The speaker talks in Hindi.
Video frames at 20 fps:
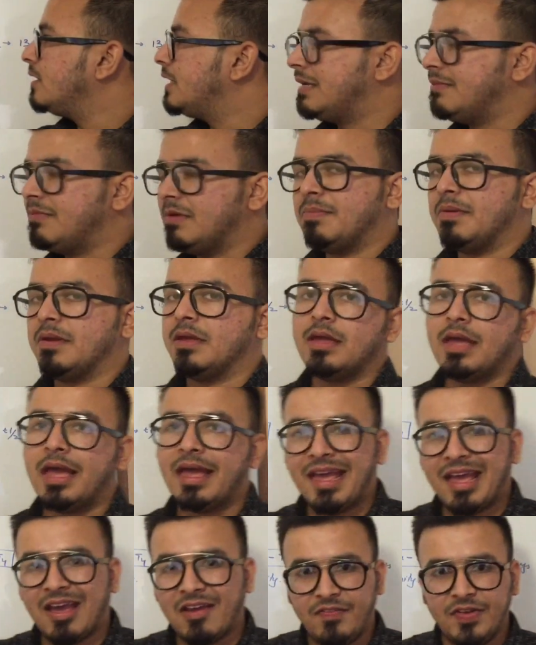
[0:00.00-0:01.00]
टीबीपी
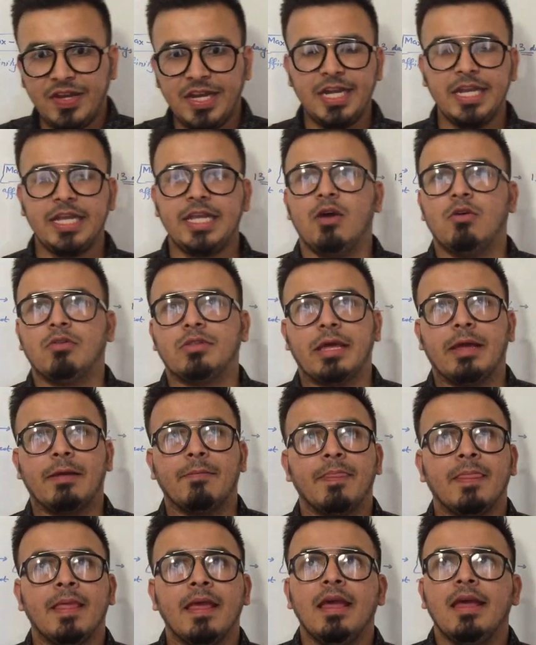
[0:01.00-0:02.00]
एफिनिटी क्या होता है
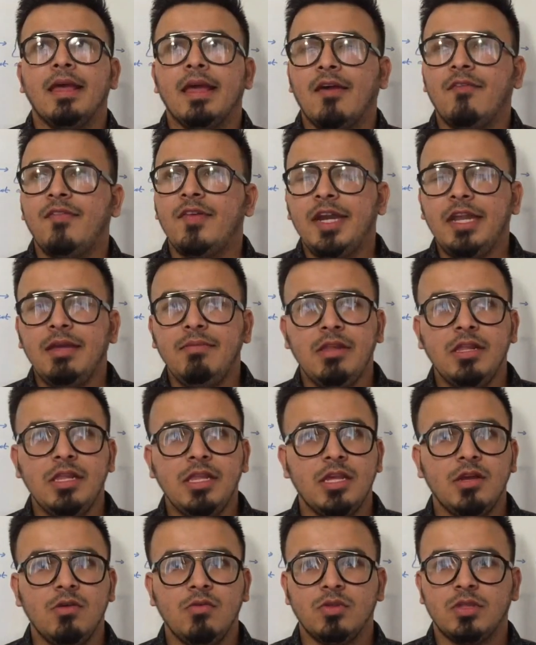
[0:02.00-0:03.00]
एफिनिटी
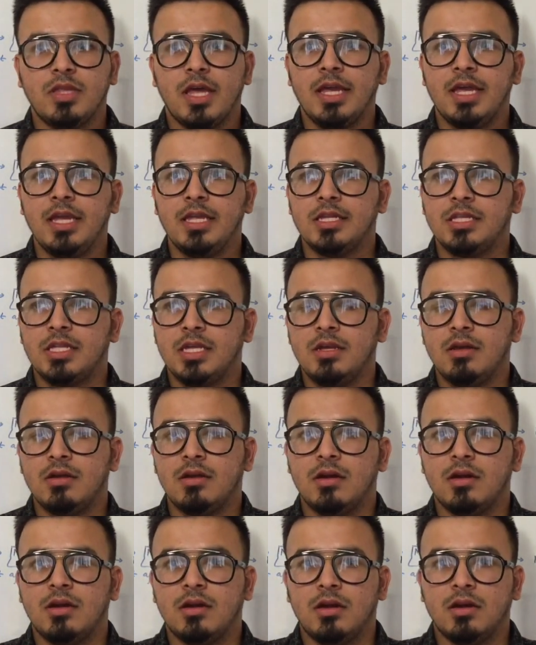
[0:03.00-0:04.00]
मीन्स ये होता है कि जैसे
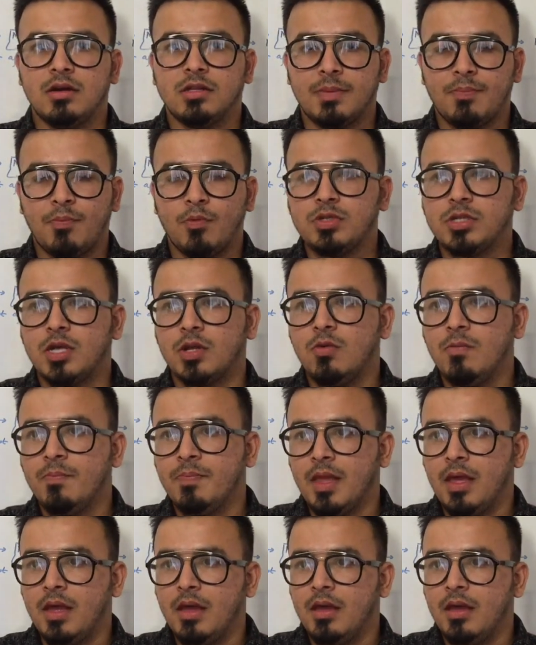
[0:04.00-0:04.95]
सपोज uh, करो